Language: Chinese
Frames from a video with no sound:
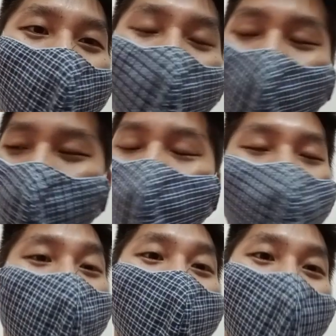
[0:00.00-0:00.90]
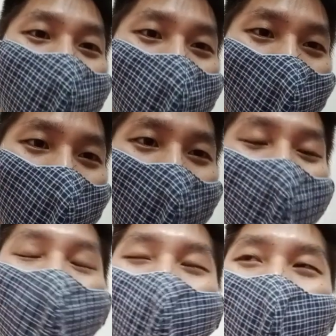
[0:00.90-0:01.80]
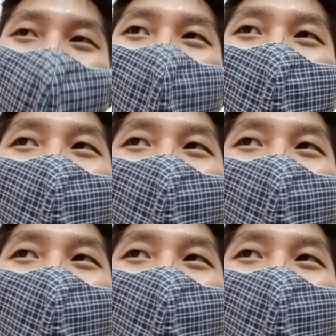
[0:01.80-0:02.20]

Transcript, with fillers: 这是数据是这样讲啊，OK，